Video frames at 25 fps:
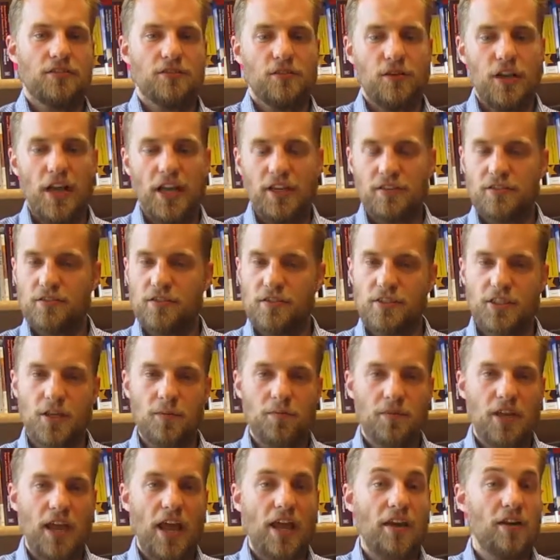Soll heißen, es
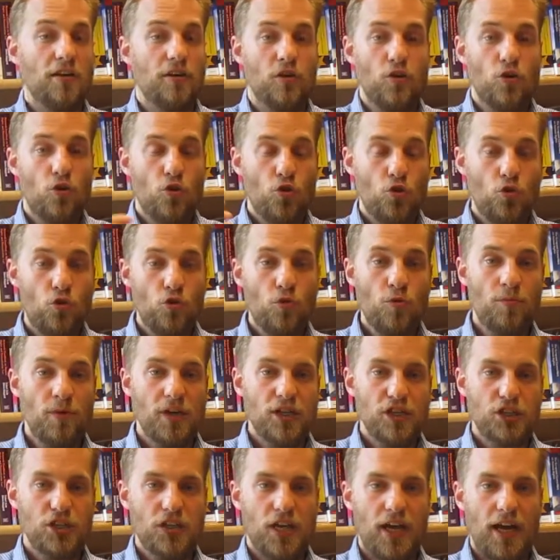gibt keinen
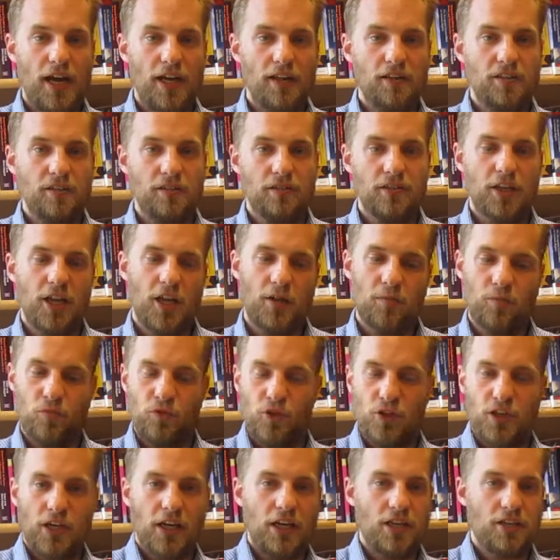Überstaat, der eben für
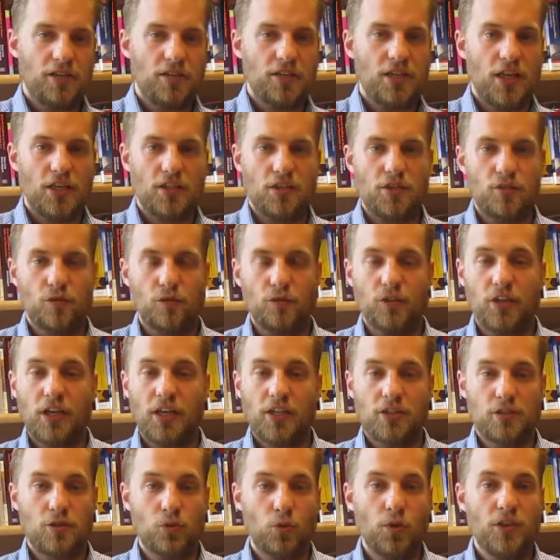die Rechtsetzung und
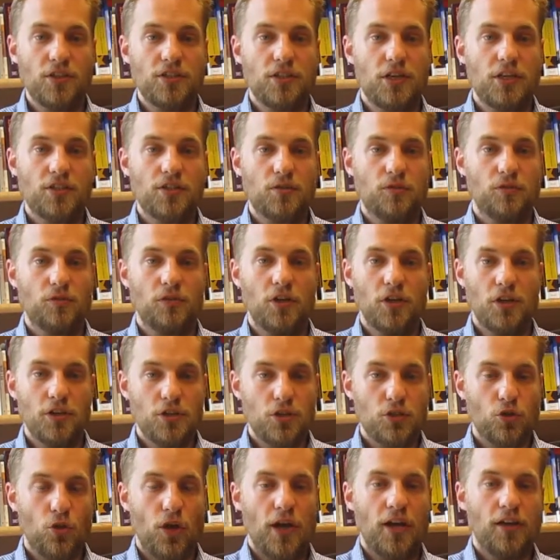Rechtsdurchsetzung
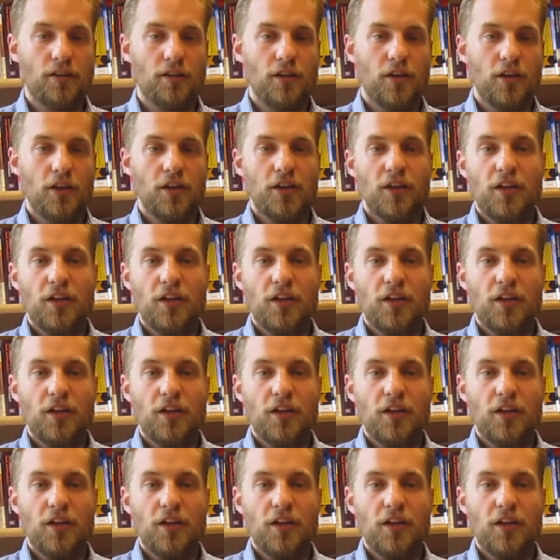sorgt,